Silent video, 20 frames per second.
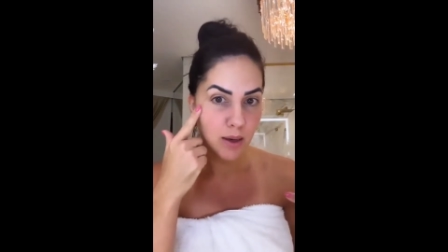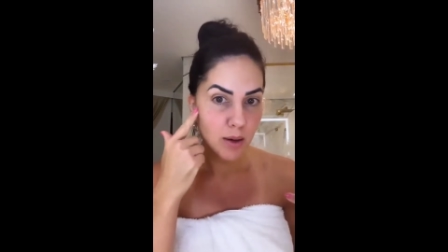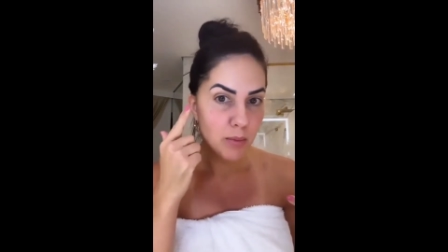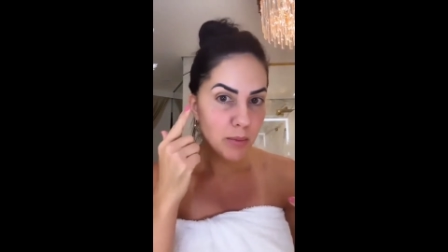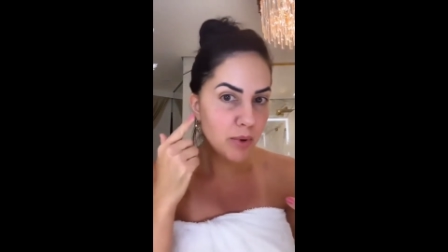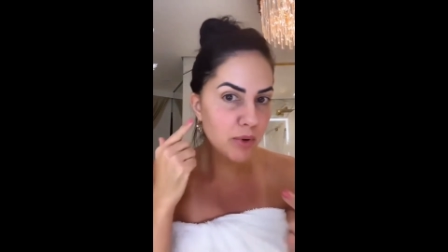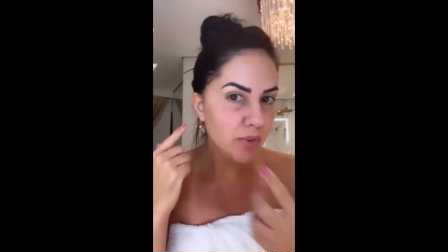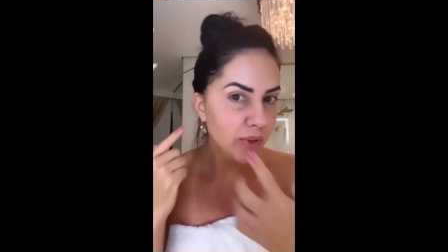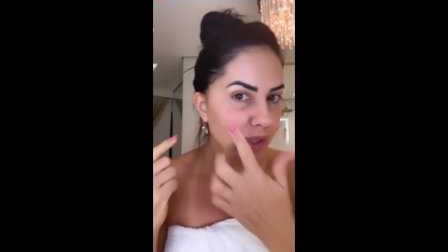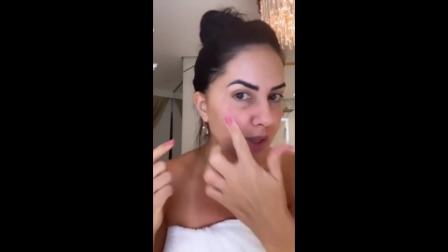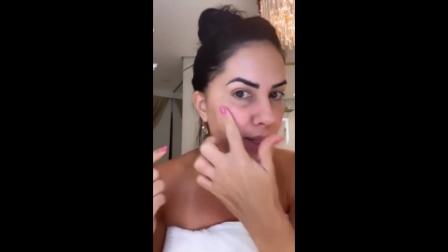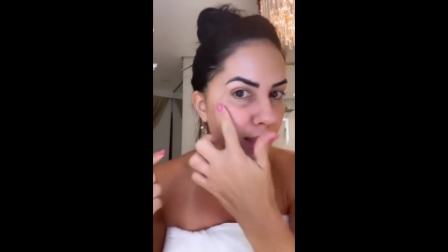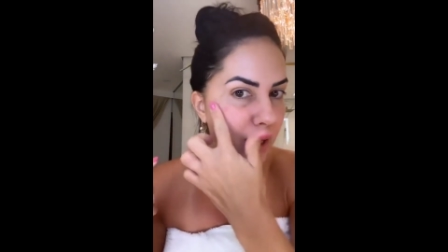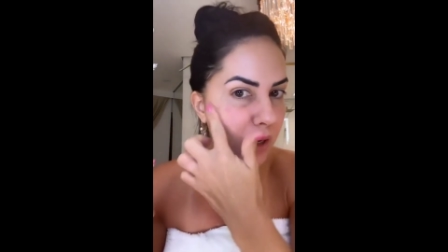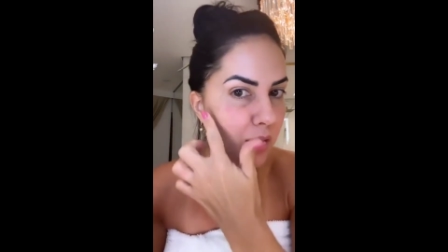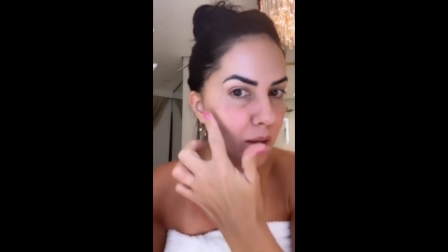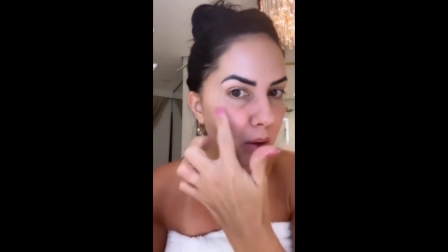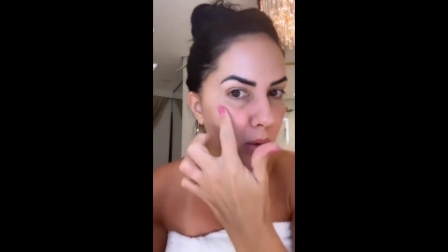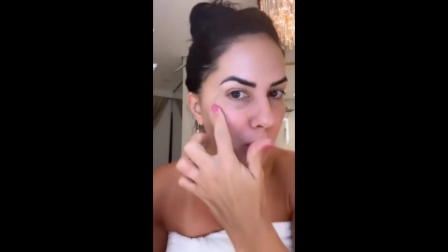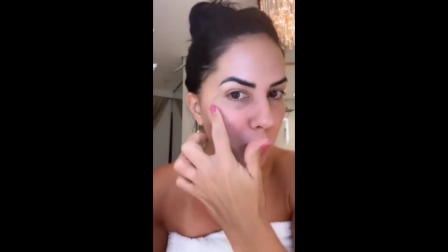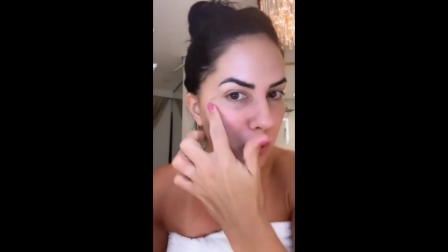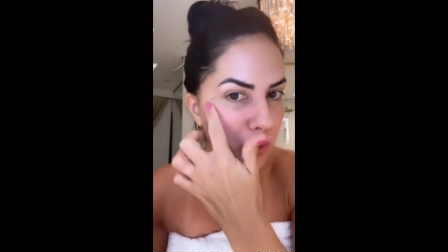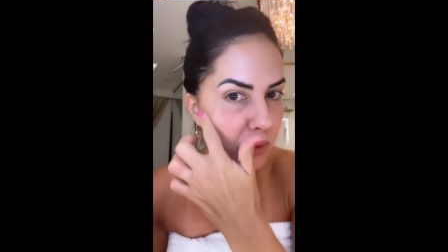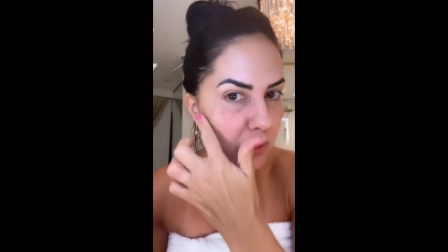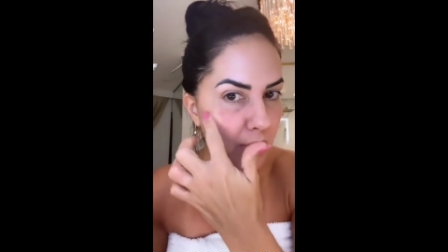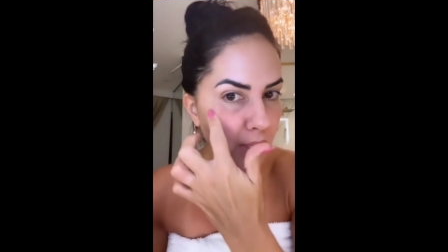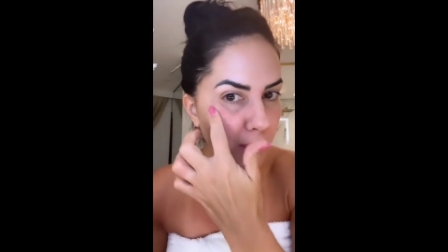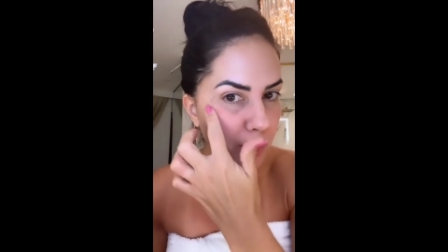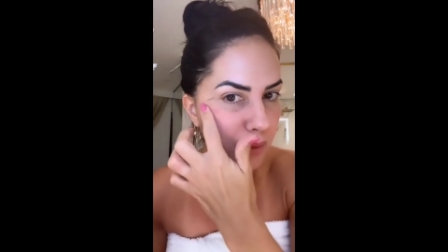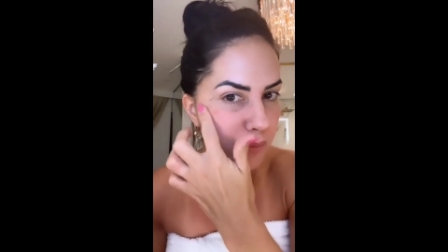Aproveitar que
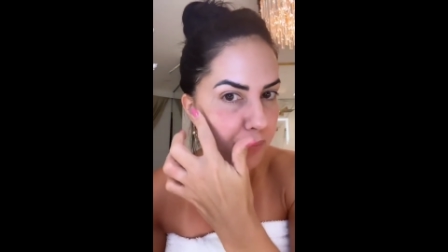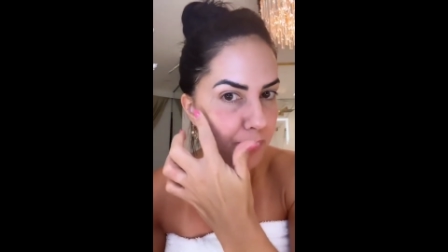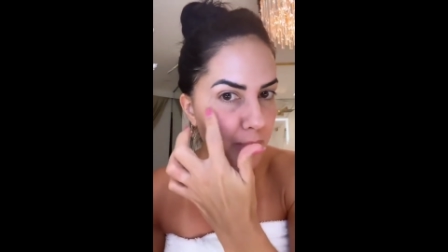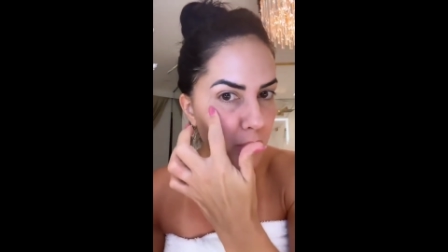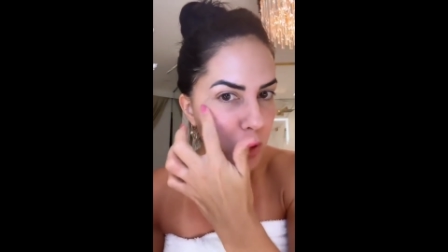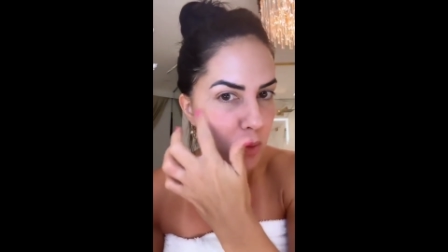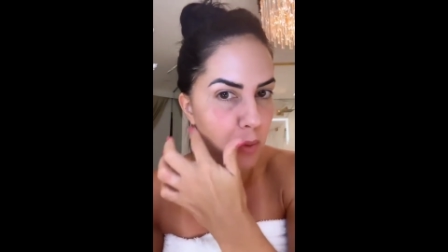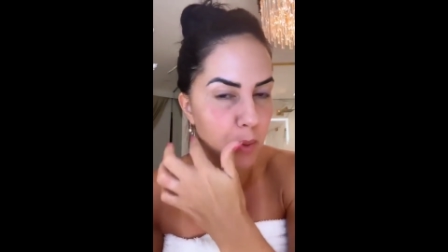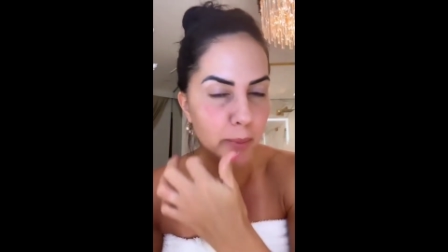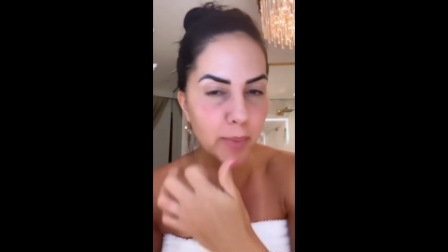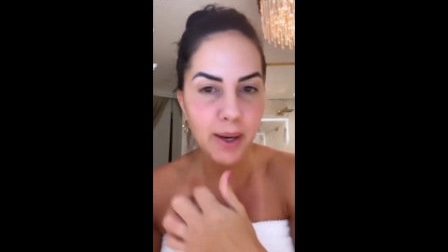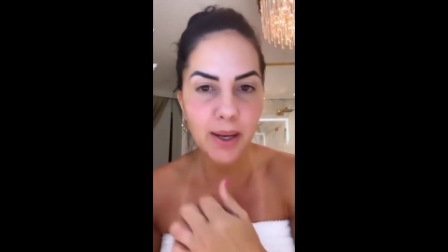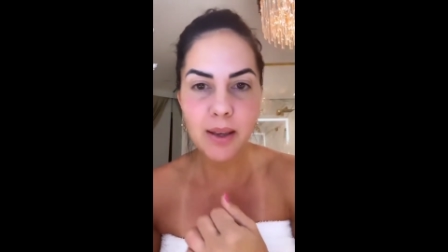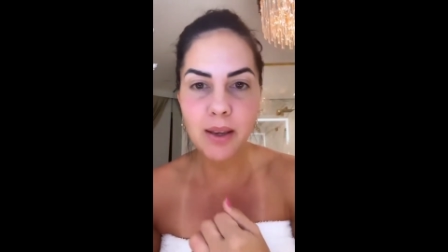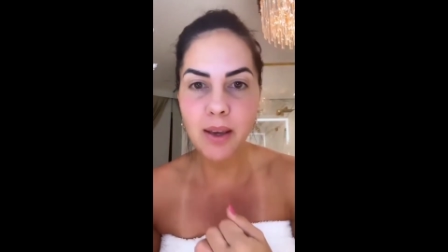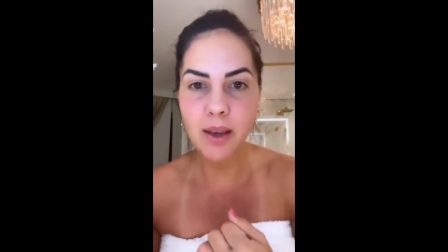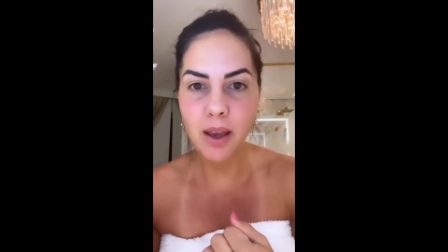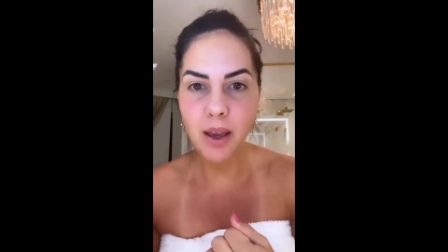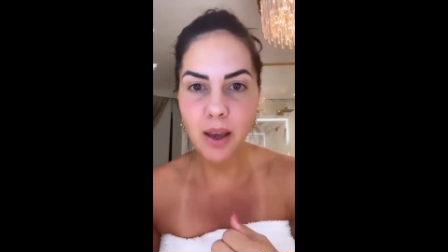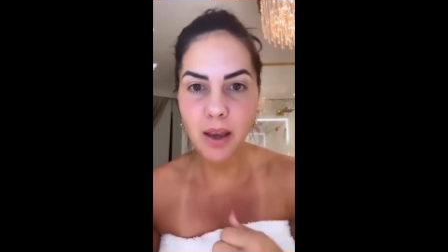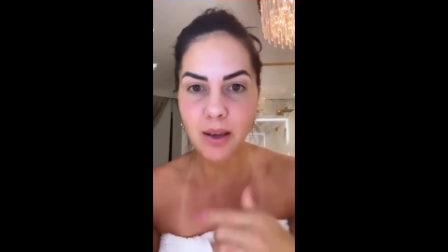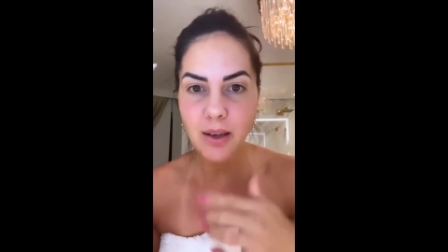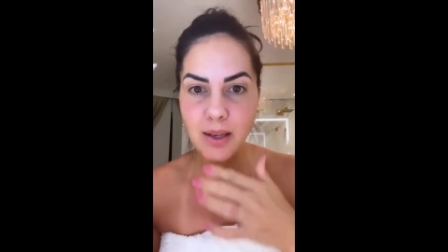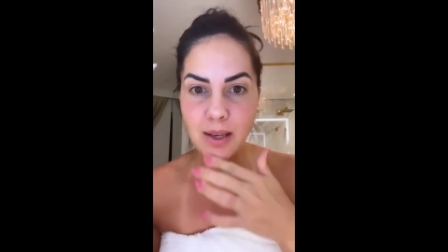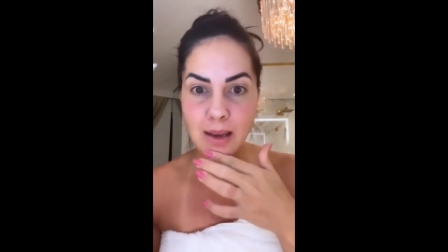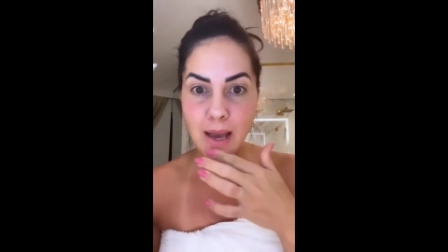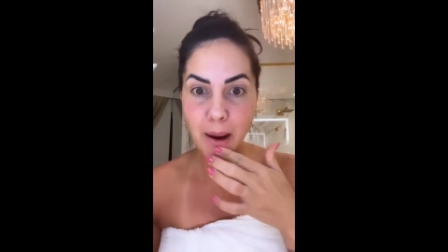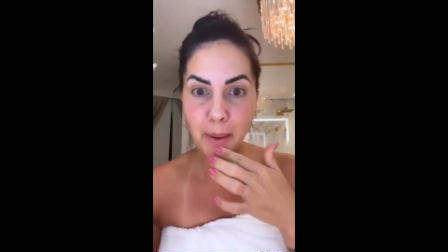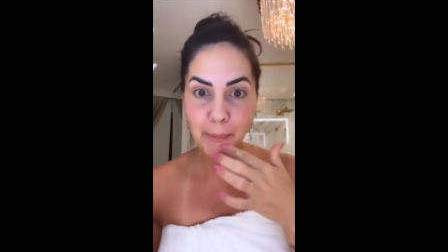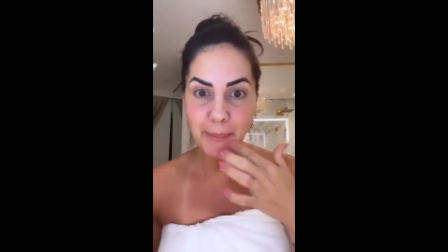ontem eu me maquiei
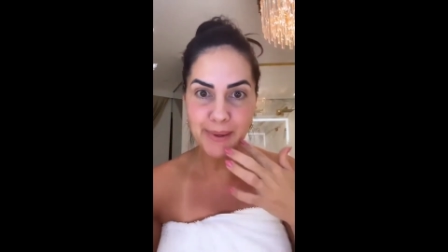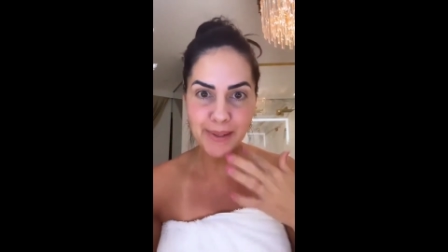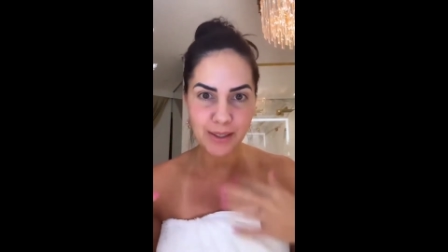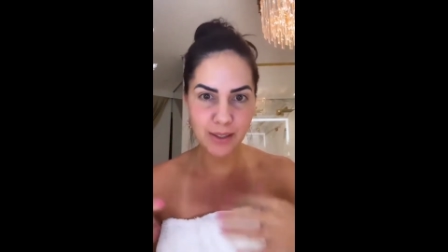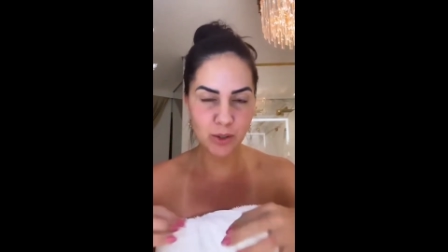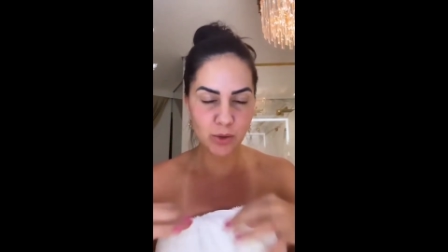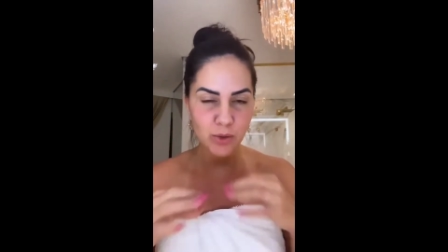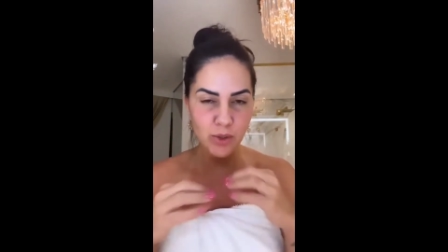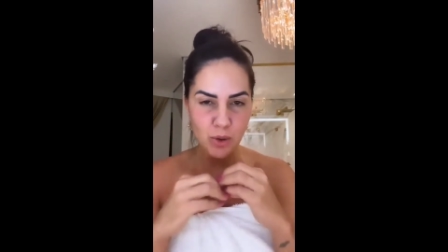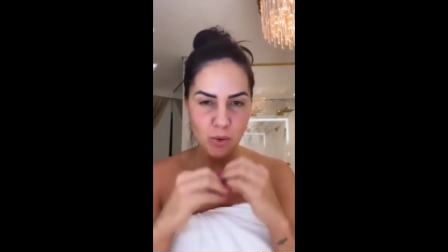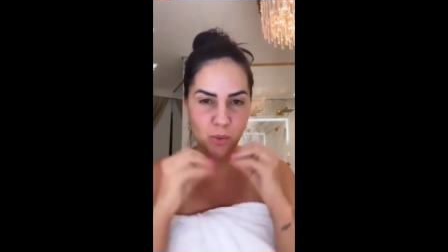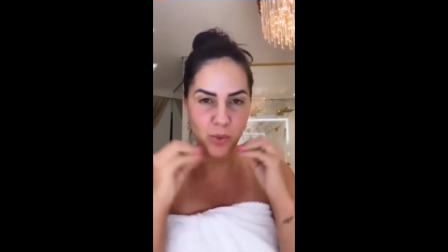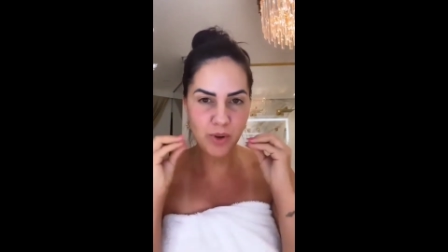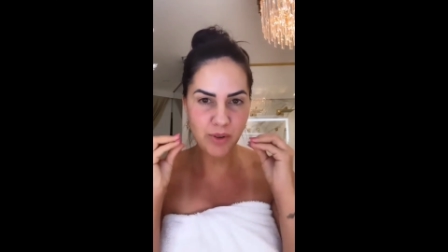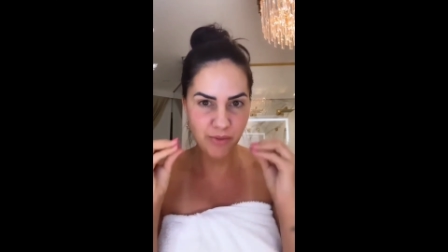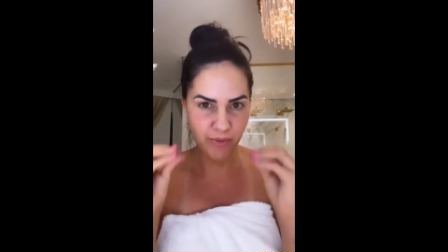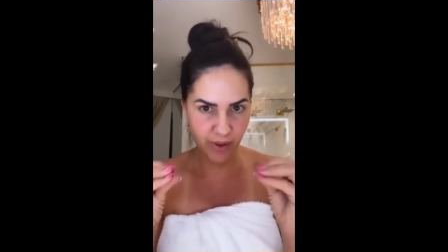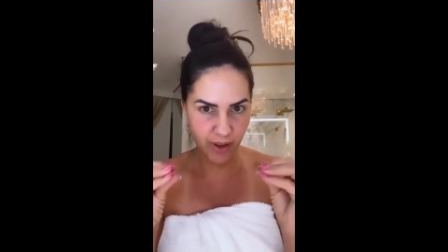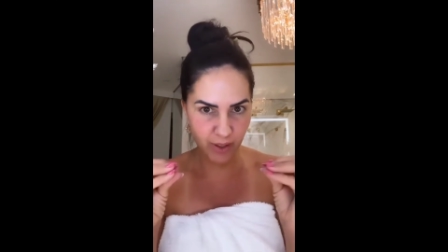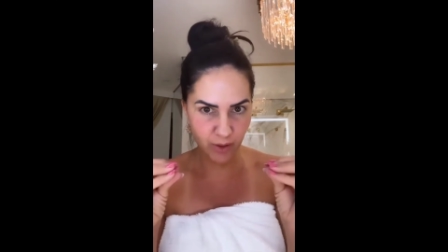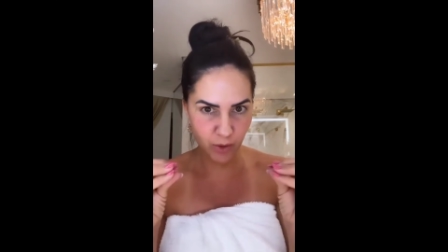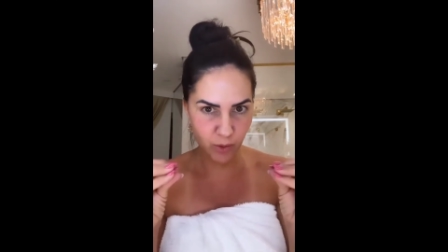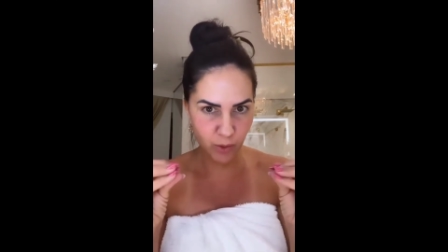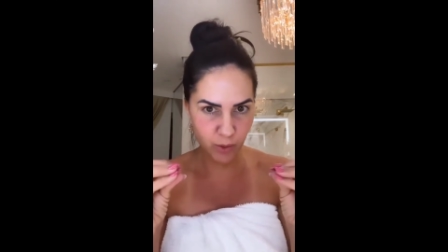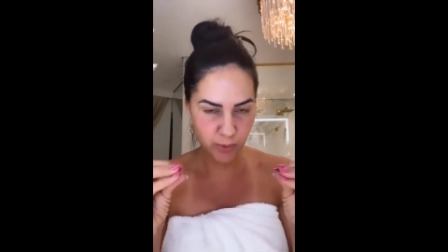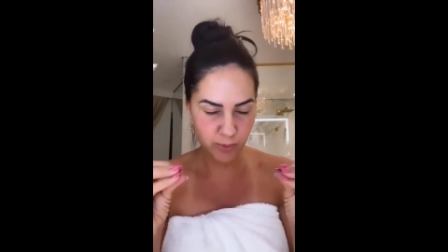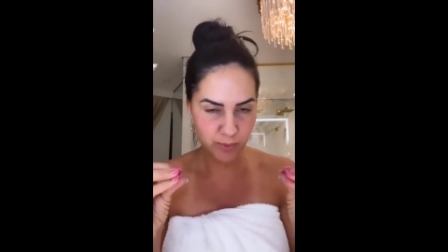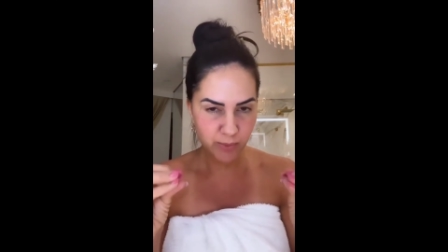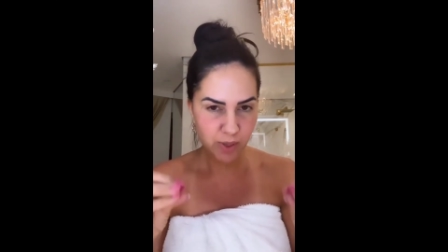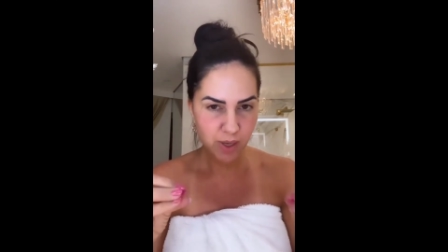e amanhã eu tenho um
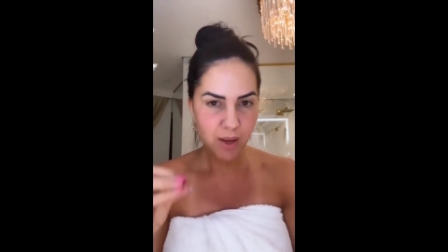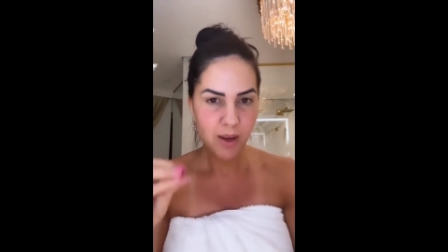evento